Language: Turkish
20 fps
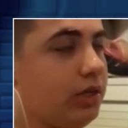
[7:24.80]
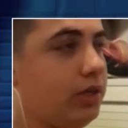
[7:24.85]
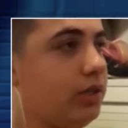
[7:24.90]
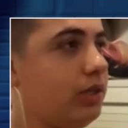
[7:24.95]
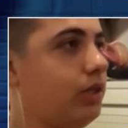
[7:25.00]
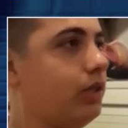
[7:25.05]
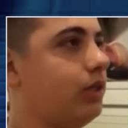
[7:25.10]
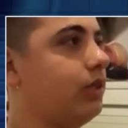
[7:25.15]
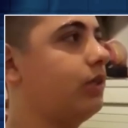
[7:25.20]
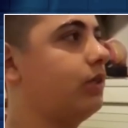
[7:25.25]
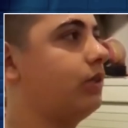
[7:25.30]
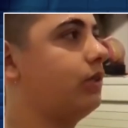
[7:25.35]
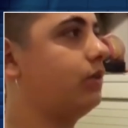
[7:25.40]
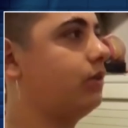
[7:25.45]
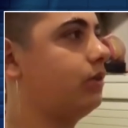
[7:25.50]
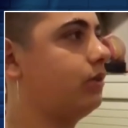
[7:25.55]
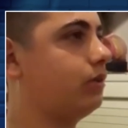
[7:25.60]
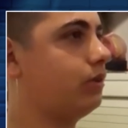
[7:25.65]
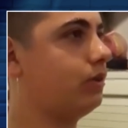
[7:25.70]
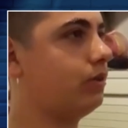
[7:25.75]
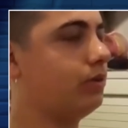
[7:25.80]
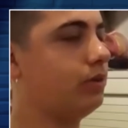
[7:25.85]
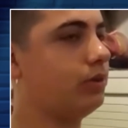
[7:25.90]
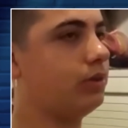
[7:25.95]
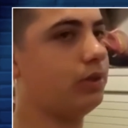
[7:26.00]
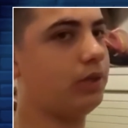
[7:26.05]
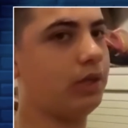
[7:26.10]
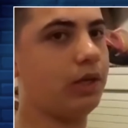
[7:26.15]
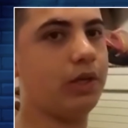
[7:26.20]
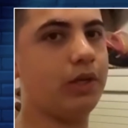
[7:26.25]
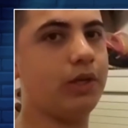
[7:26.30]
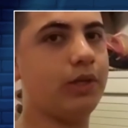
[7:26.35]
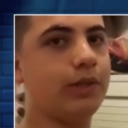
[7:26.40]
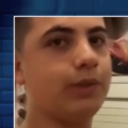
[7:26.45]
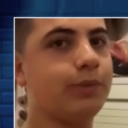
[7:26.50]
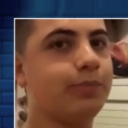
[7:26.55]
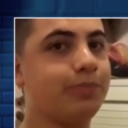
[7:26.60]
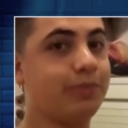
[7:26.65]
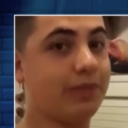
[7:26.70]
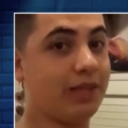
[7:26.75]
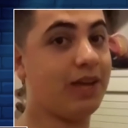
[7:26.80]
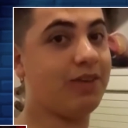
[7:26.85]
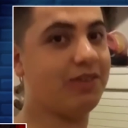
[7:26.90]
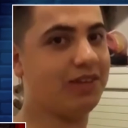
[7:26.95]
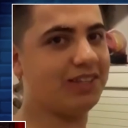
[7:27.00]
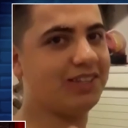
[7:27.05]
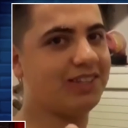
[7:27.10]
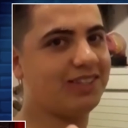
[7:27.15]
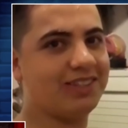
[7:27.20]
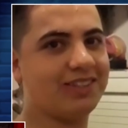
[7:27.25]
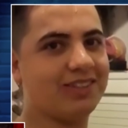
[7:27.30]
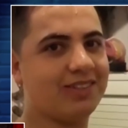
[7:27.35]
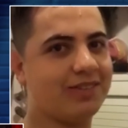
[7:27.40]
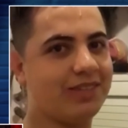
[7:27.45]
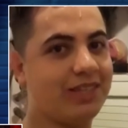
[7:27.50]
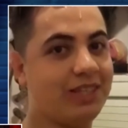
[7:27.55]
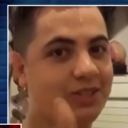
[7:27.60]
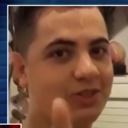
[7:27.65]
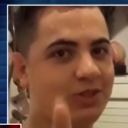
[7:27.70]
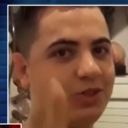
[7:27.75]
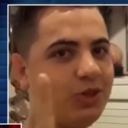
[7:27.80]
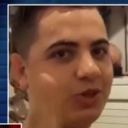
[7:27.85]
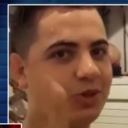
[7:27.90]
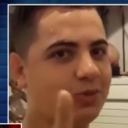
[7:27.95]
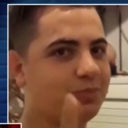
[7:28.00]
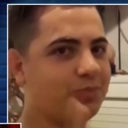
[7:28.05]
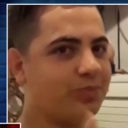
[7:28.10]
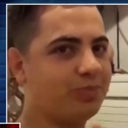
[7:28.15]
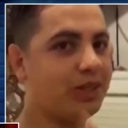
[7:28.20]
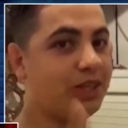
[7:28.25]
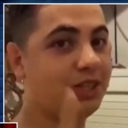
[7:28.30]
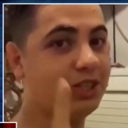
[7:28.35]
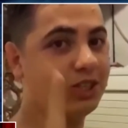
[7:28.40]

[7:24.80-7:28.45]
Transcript: şaka olsun diye. Değil mi Tolga? Evet biri de çekiyor. Biri de